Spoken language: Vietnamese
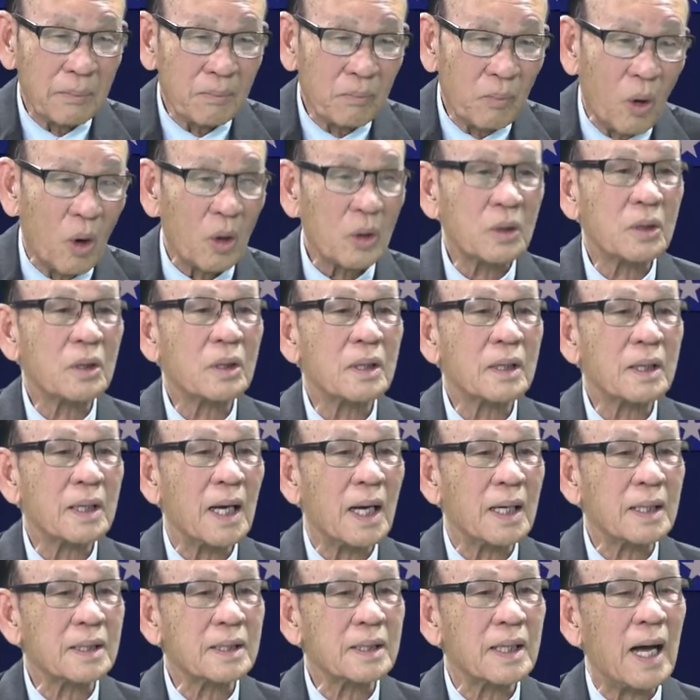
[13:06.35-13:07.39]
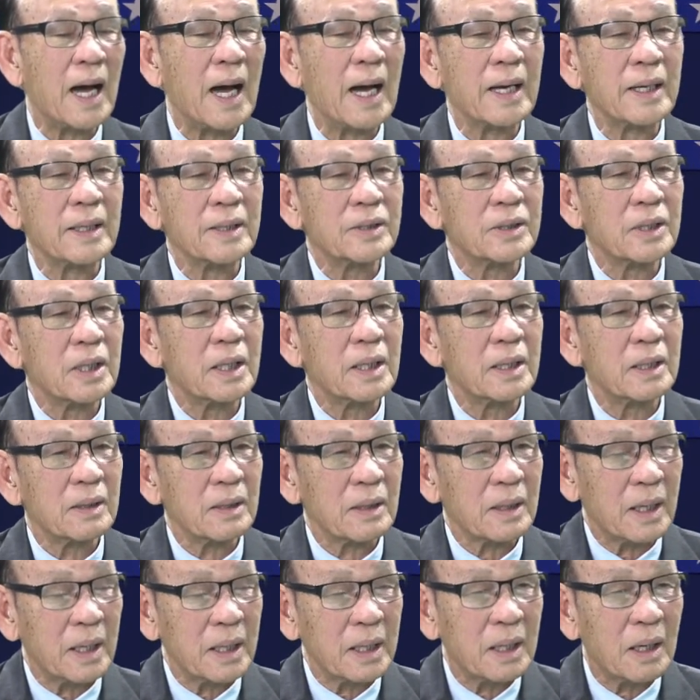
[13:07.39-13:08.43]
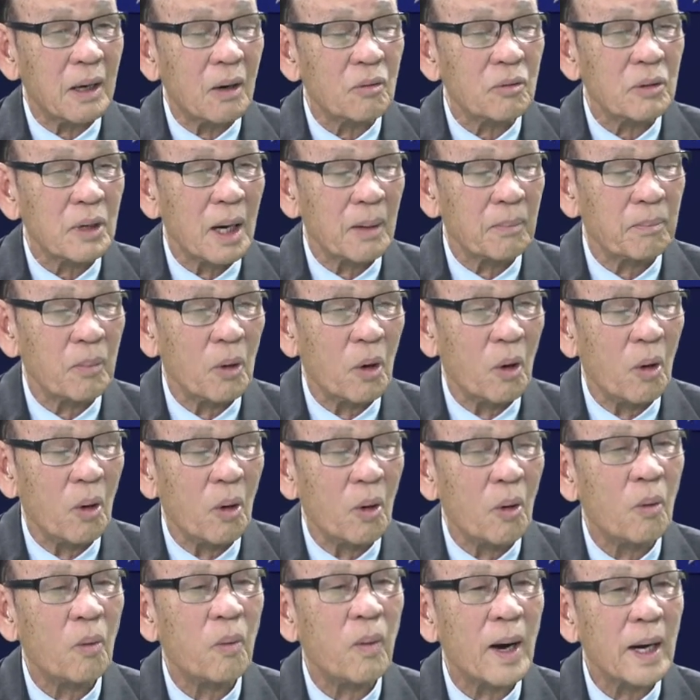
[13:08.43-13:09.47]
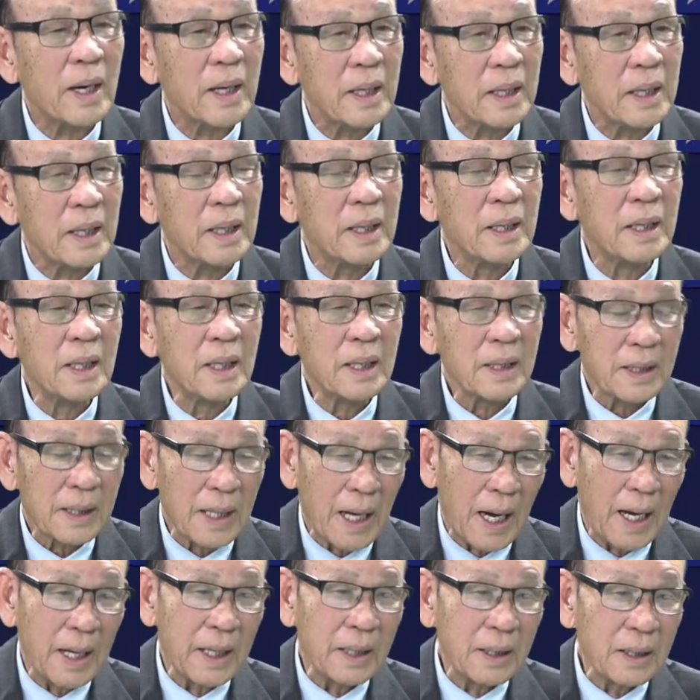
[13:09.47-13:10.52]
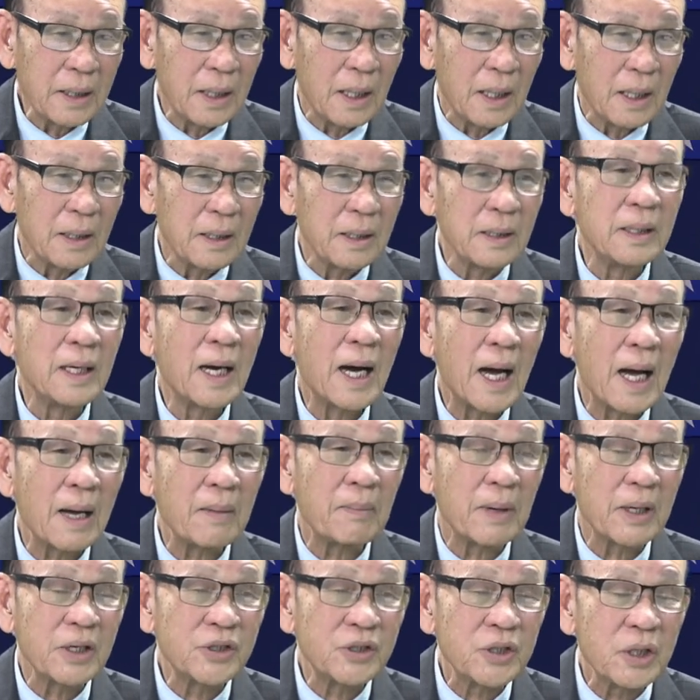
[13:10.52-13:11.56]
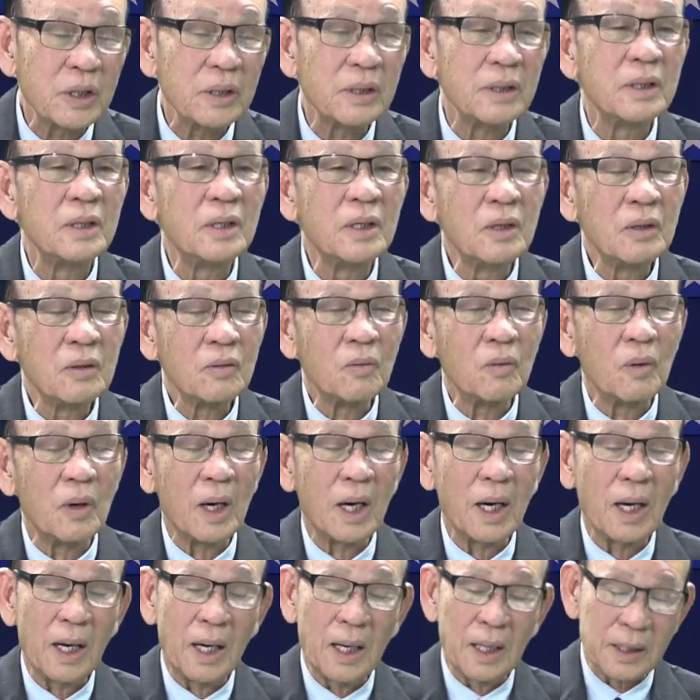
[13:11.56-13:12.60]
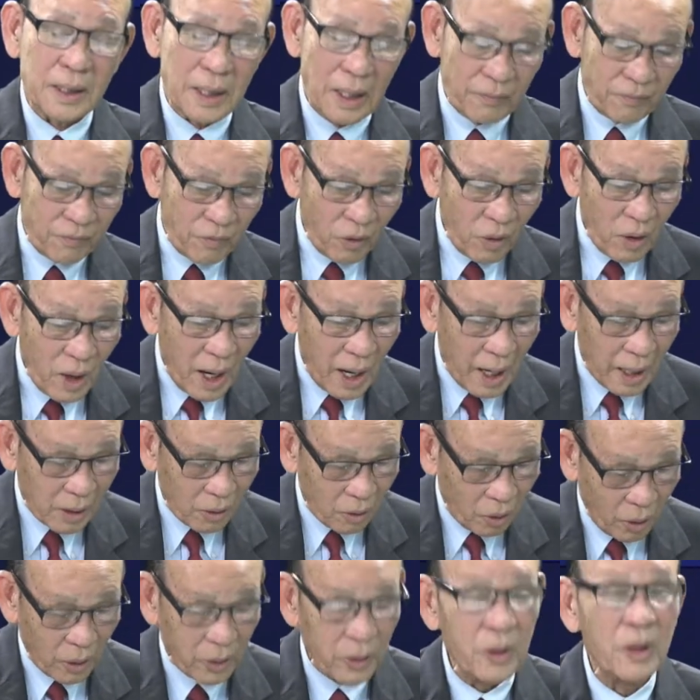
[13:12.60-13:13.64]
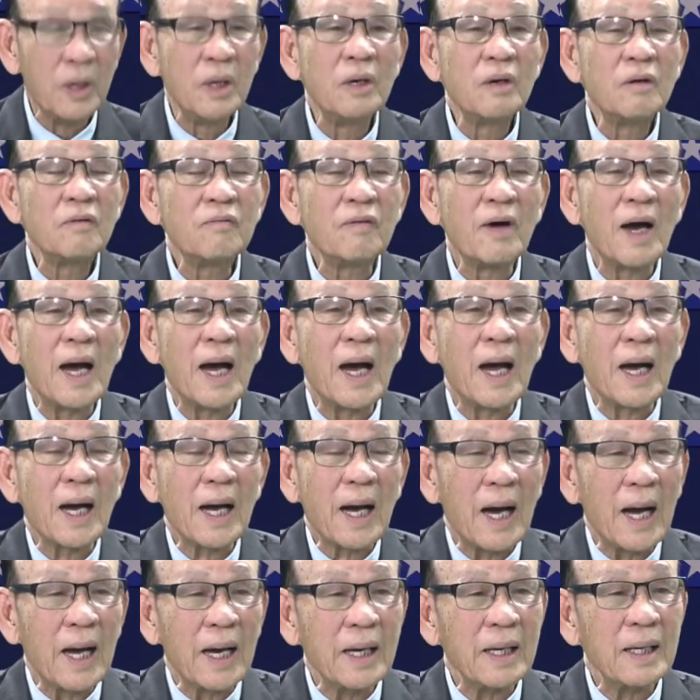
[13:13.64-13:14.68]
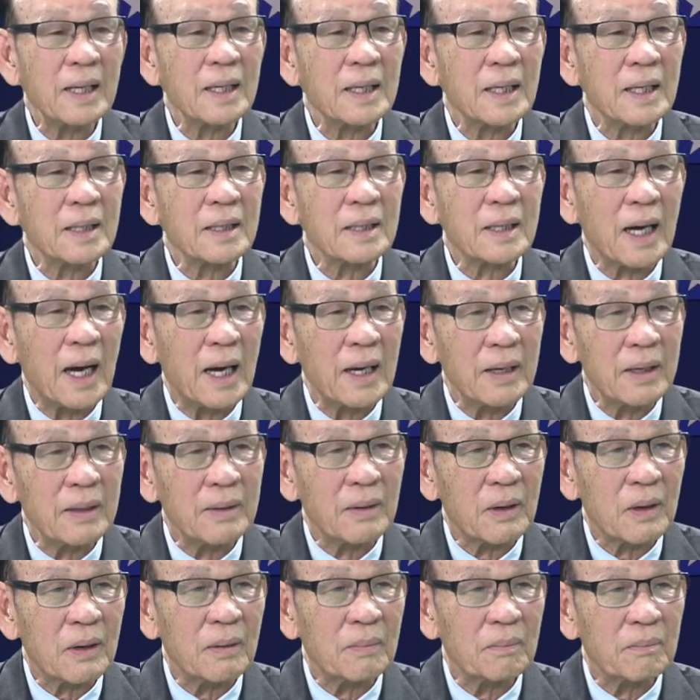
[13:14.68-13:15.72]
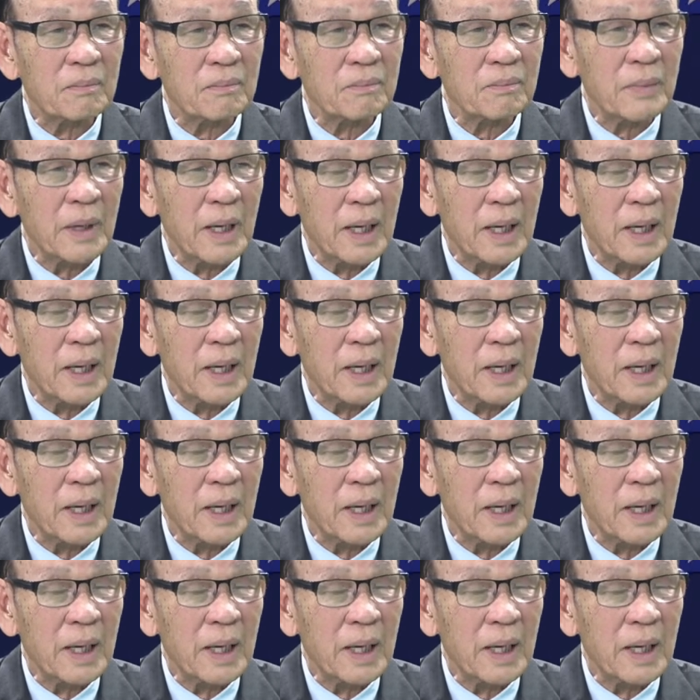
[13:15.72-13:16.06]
một đặt tại trên cái câu lạc bộ Hoa Kỳ tại đường Hai Bà Trưng của thành phố Hà Nội và cái lần cái um,